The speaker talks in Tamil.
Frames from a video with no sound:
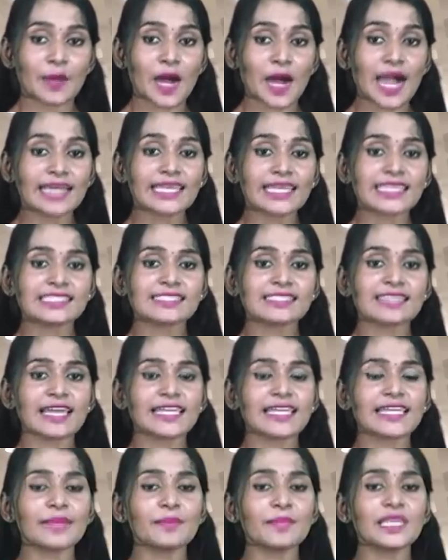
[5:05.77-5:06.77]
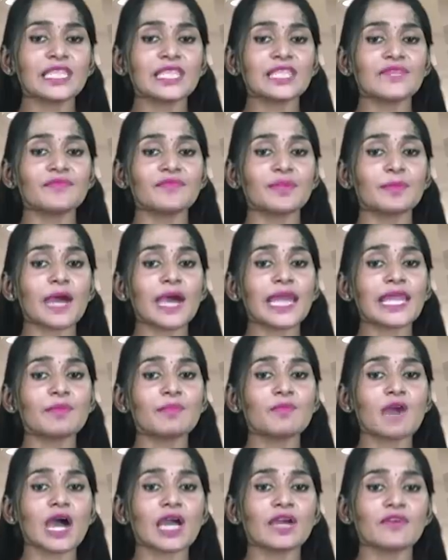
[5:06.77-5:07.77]
பாகிஸ்தானிடமிருந்து
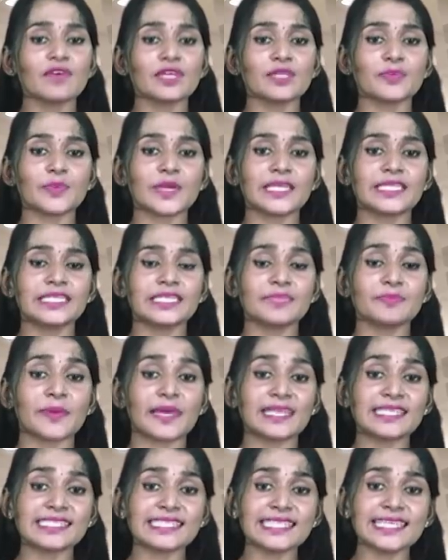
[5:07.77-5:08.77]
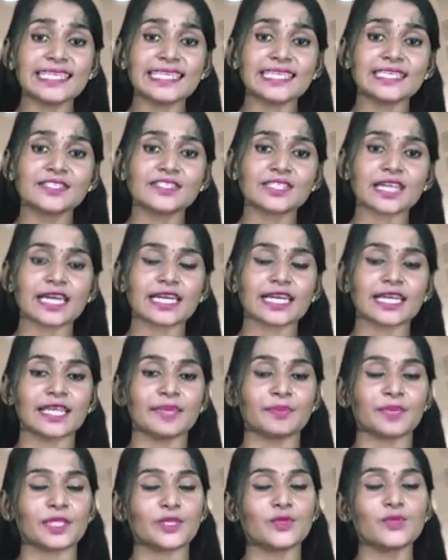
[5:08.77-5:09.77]
விமானம் வாங்குவது பற்றி பரிசீலிக்கின்றார்கள்
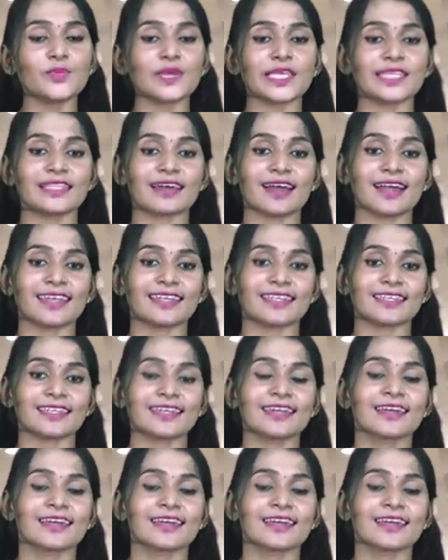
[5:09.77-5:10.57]
என்பது உண்மைதான்